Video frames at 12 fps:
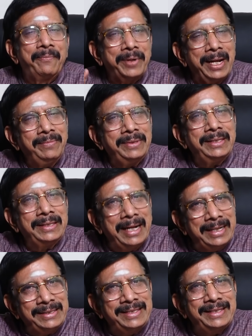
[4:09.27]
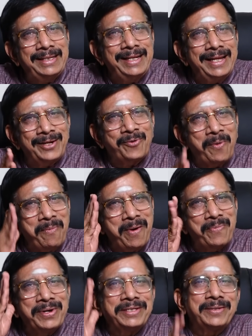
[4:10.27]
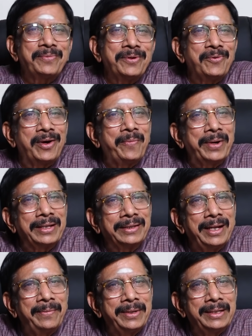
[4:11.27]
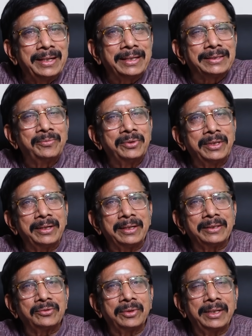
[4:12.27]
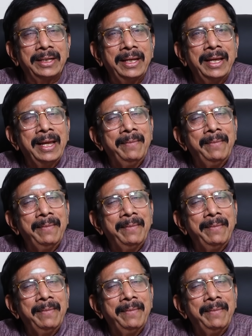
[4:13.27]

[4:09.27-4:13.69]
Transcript: பிரேம்ஜி நடித்ததுலேயே எனக்கு ரொம்ப பிடிச்ச படம் உங்கள் படம் தான் அப்படின்னு நான் சிம்புதேவன்கிட்ட சொன்னேன்